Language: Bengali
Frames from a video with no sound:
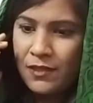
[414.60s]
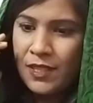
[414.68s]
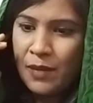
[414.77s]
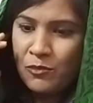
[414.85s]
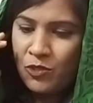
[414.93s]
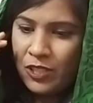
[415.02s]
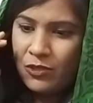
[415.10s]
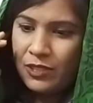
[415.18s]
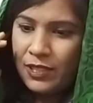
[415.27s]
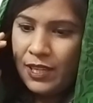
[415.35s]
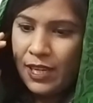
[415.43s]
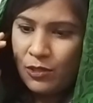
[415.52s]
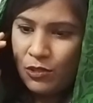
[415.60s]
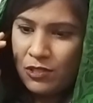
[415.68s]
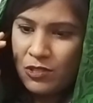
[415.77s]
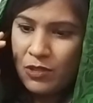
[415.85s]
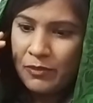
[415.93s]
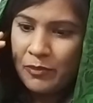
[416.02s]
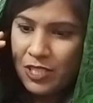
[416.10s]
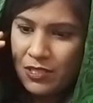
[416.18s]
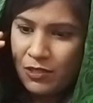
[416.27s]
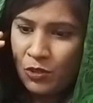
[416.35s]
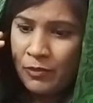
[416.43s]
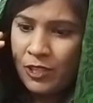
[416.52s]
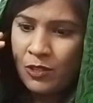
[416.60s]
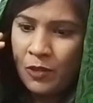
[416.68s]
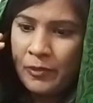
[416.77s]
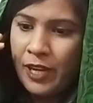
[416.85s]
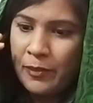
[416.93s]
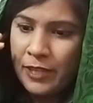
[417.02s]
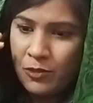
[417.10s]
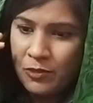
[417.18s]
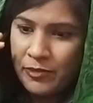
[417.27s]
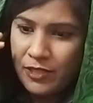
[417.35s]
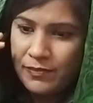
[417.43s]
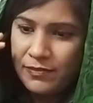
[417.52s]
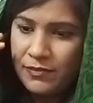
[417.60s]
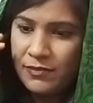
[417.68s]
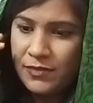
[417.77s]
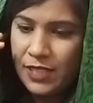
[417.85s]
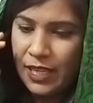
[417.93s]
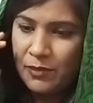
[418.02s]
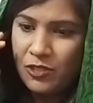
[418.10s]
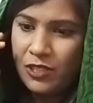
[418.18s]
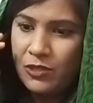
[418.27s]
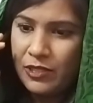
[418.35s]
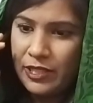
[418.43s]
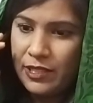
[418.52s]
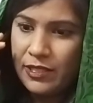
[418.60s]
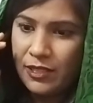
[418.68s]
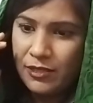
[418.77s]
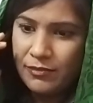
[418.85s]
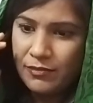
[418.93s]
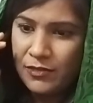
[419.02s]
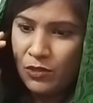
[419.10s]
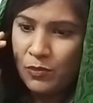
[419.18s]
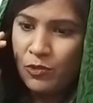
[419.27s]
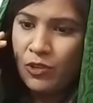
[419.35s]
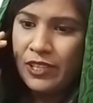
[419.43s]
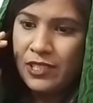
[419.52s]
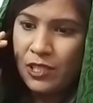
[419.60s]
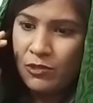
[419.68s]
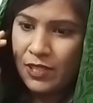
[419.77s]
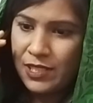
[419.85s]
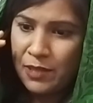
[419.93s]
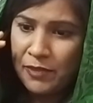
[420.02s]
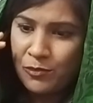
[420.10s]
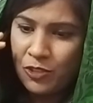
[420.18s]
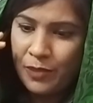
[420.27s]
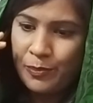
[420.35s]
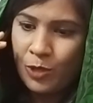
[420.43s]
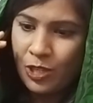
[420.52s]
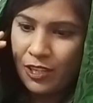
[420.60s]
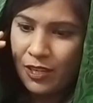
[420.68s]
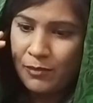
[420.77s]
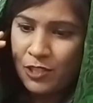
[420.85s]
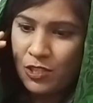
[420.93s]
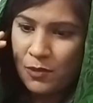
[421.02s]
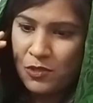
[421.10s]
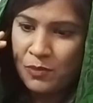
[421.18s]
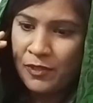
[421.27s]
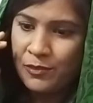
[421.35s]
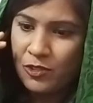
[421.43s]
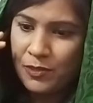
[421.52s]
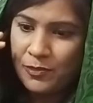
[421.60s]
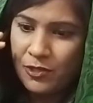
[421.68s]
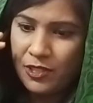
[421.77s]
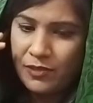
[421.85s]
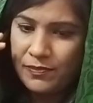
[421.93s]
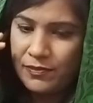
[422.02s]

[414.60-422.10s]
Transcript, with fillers: না মনে করে দিলে আর কষ্ট হবে বেশি তোমারও হবে আমারও হবে তাই মনে করে দিই নাই কেন ভুলে যেও না যে আমার মনে পড়ে না আমার সবসময় মনে পড়ে